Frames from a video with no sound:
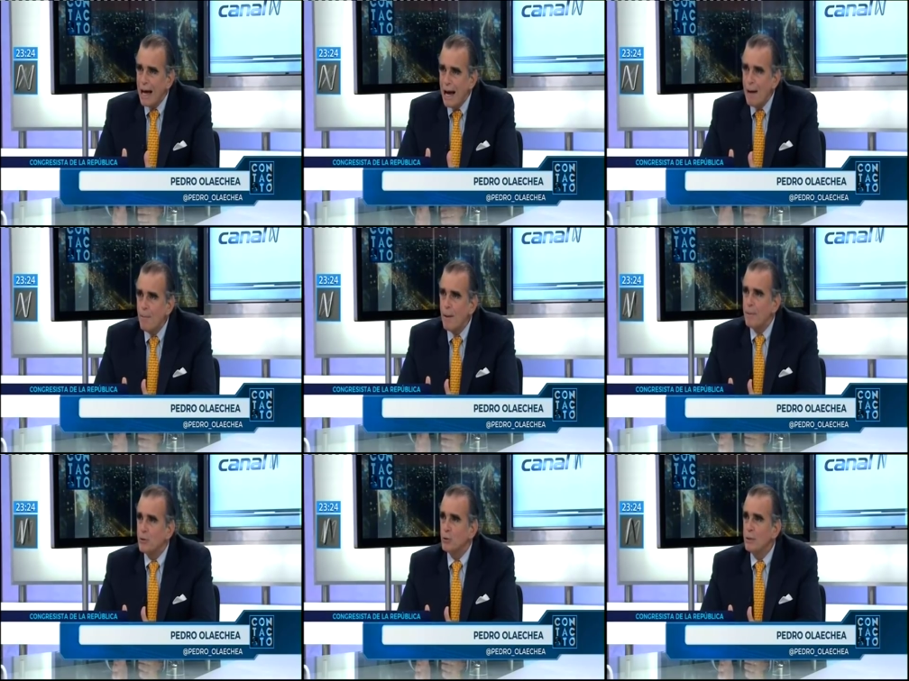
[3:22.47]
ambas
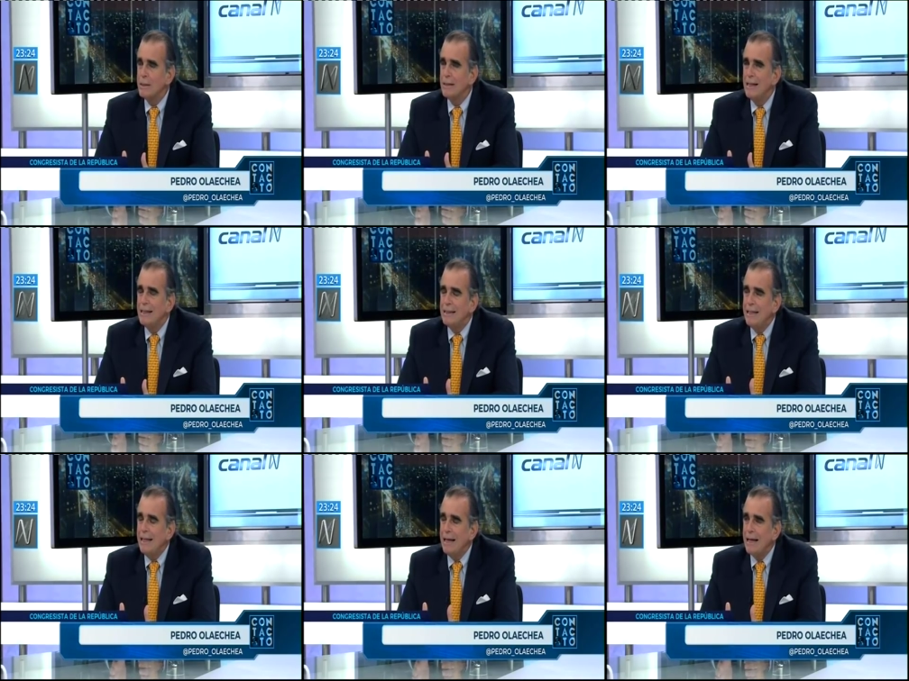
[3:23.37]
personas
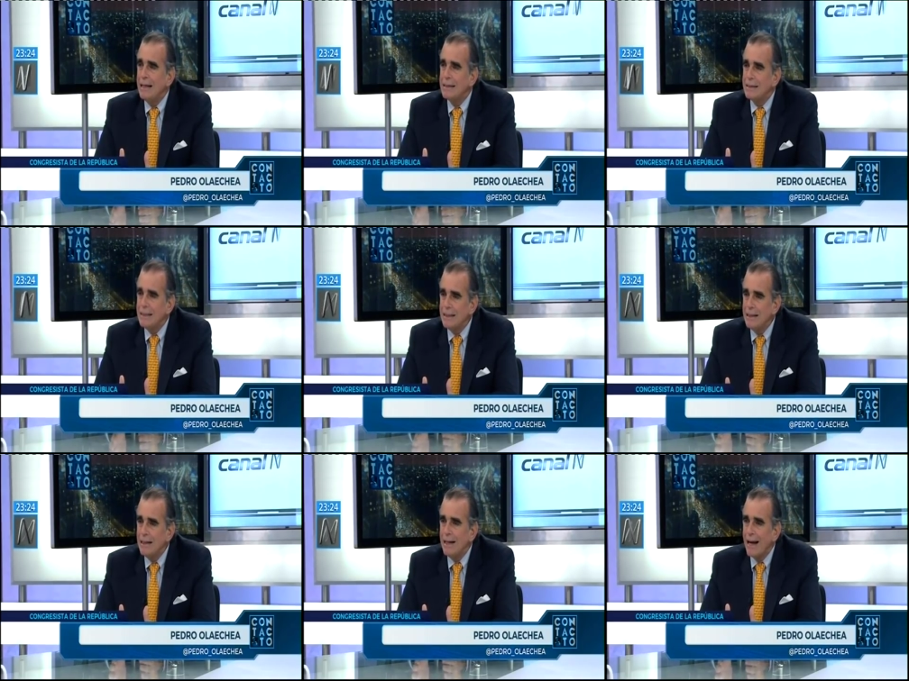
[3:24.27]
tienen que ser
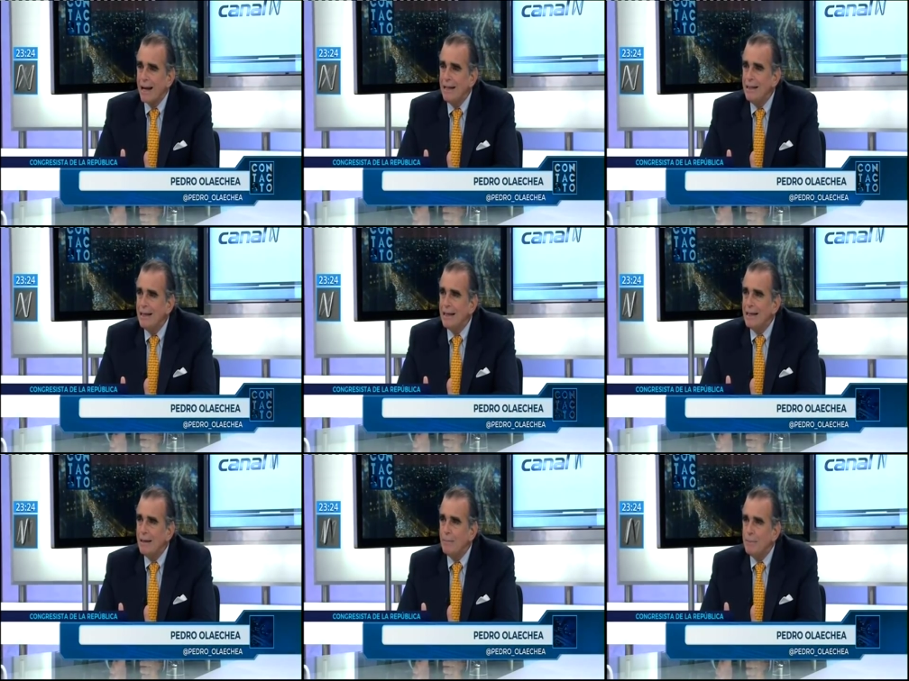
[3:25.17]
gente
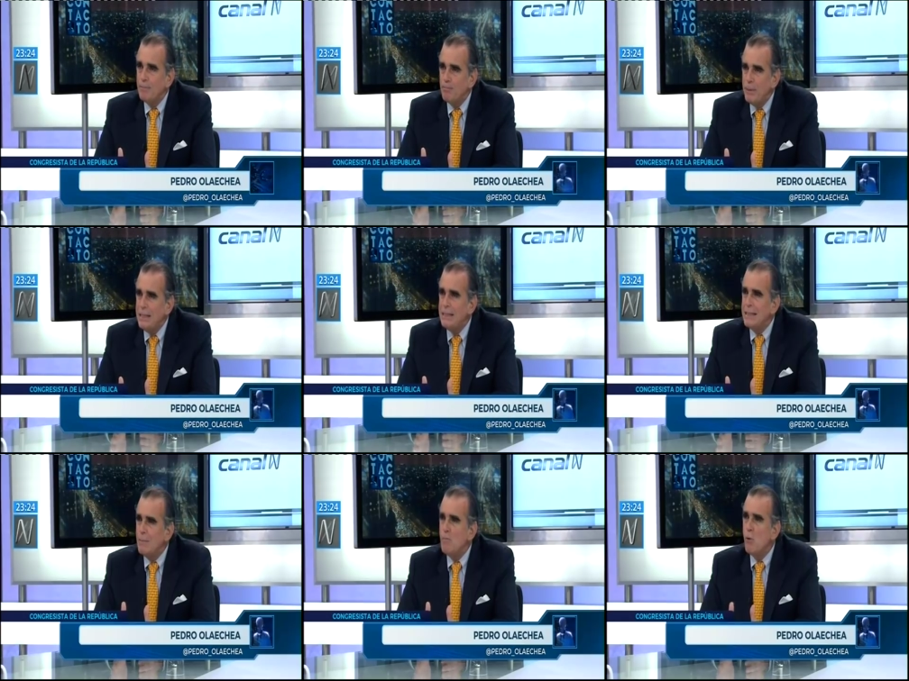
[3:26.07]
que
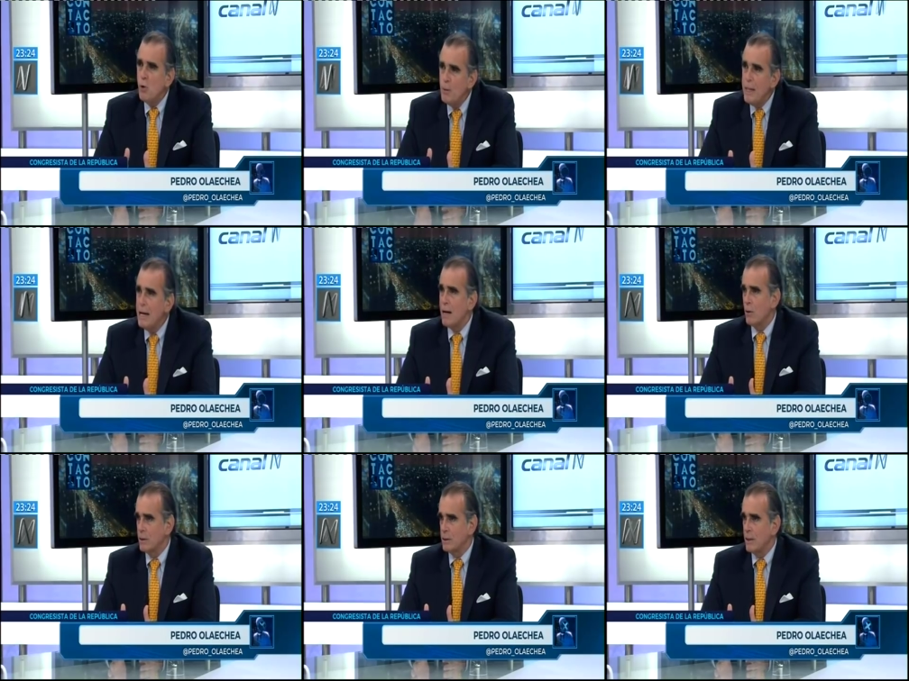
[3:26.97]
piense muy bien a
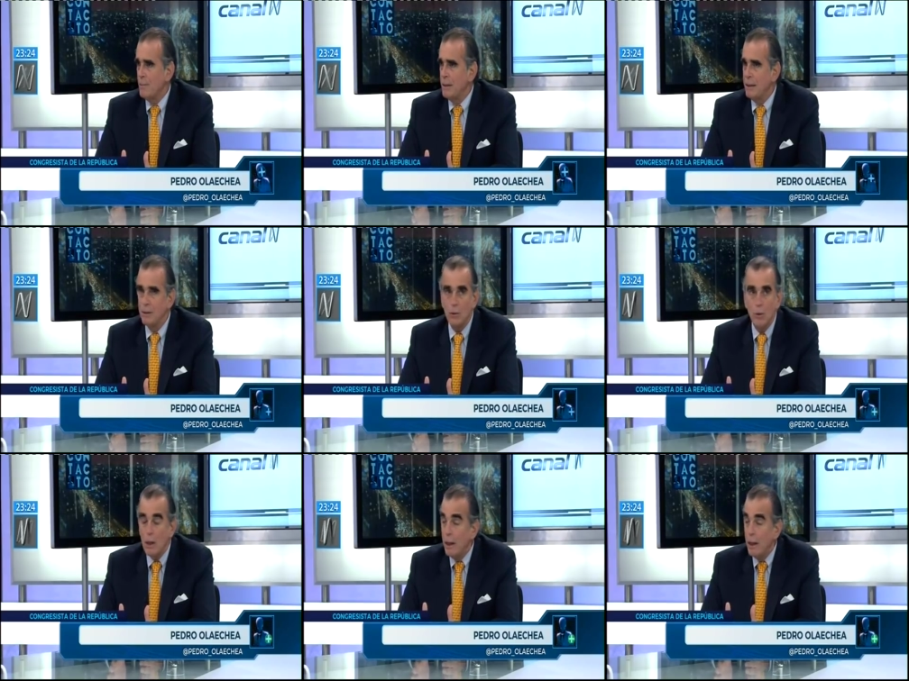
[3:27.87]
lo que se está metiendo.